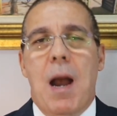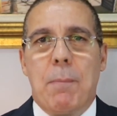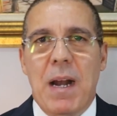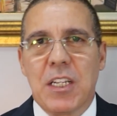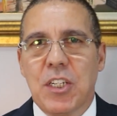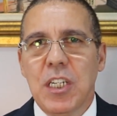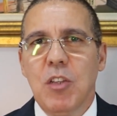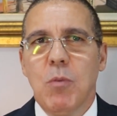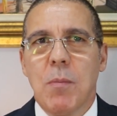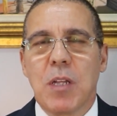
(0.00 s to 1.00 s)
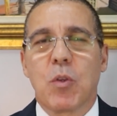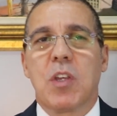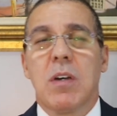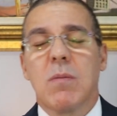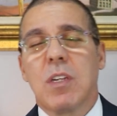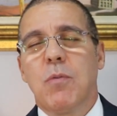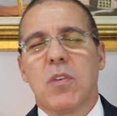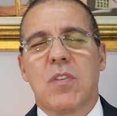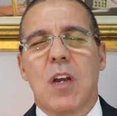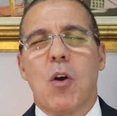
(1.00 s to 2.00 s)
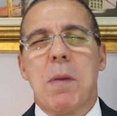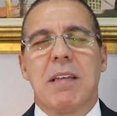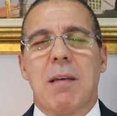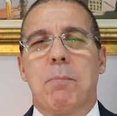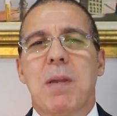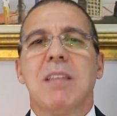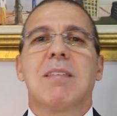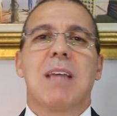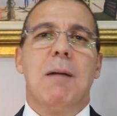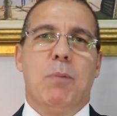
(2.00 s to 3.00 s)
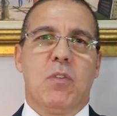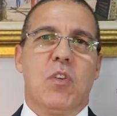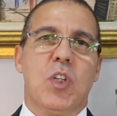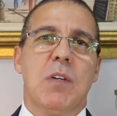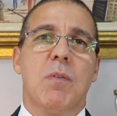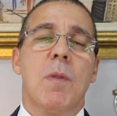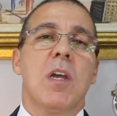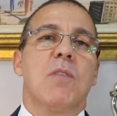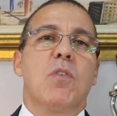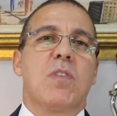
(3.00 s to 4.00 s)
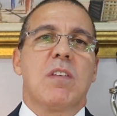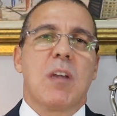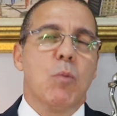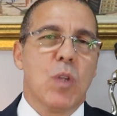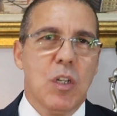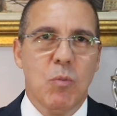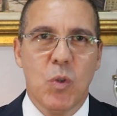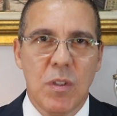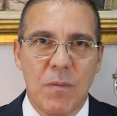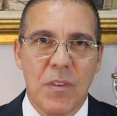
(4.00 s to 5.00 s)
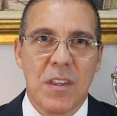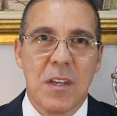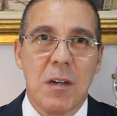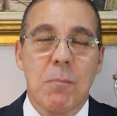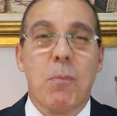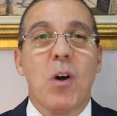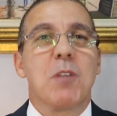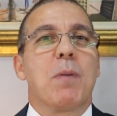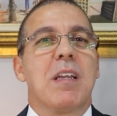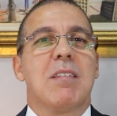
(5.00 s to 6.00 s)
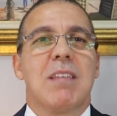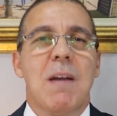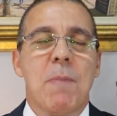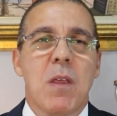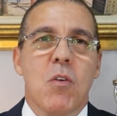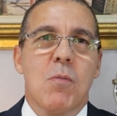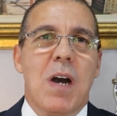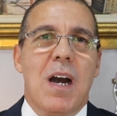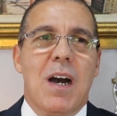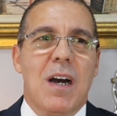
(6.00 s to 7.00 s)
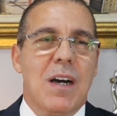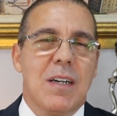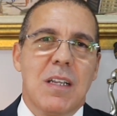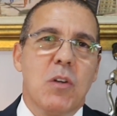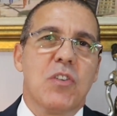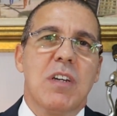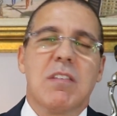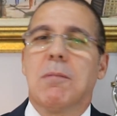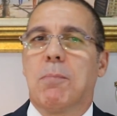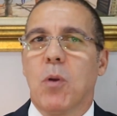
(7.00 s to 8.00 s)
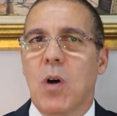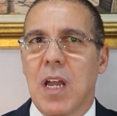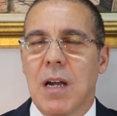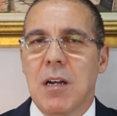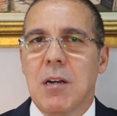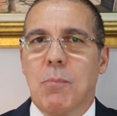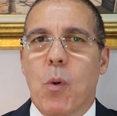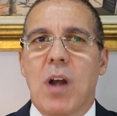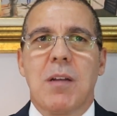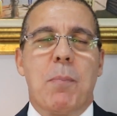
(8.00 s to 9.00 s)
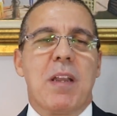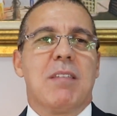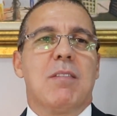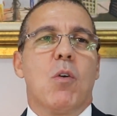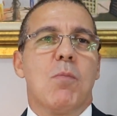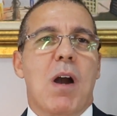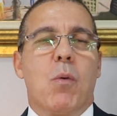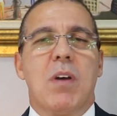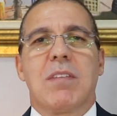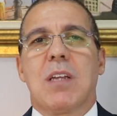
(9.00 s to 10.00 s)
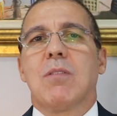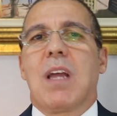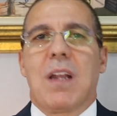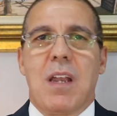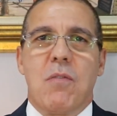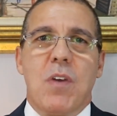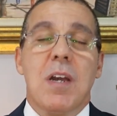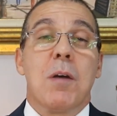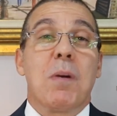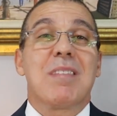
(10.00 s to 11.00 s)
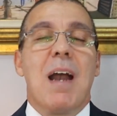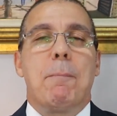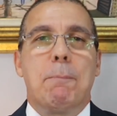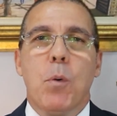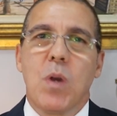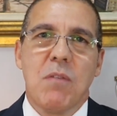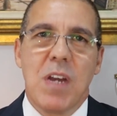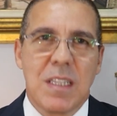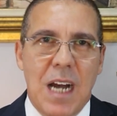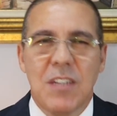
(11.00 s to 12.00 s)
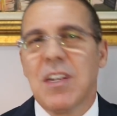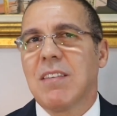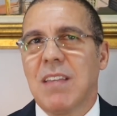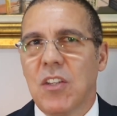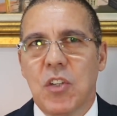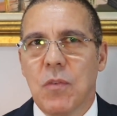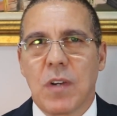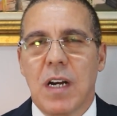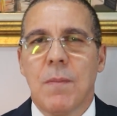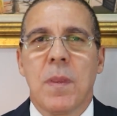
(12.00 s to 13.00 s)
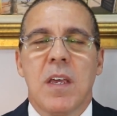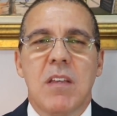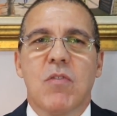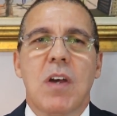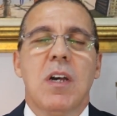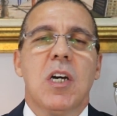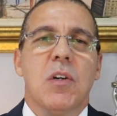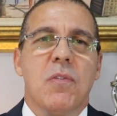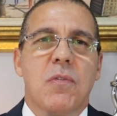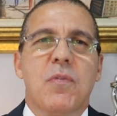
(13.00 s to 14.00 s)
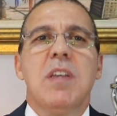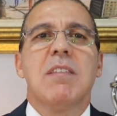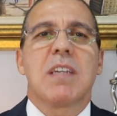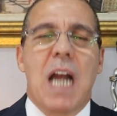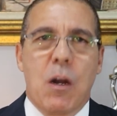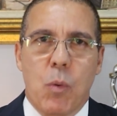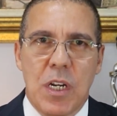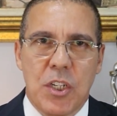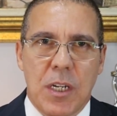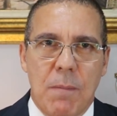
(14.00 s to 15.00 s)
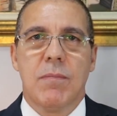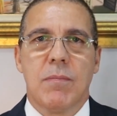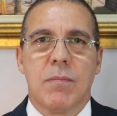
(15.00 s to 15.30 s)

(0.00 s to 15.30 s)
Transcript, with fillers: a partir do momento que, que você começa a pensar positivo, você está mudando o mundo. Pode parecer uma analogia simplória, pode aparecer alguma coisa que não tem nada a ver, mas é a pura verdade e é científica. Isso é física quântica.